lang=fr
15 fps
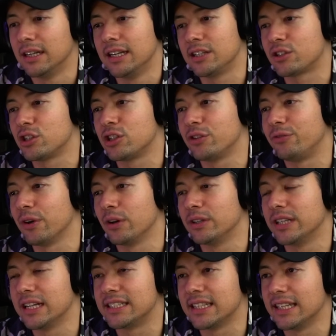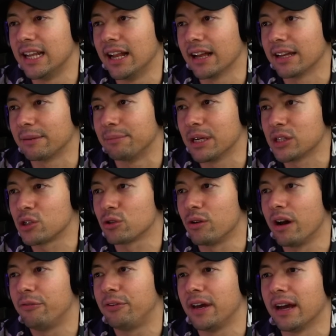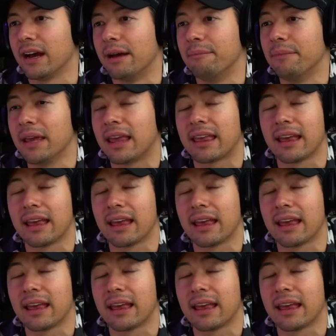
Est-ce que je vais faire le DLC de la Ring Bien sûr qu'on va le faire, mais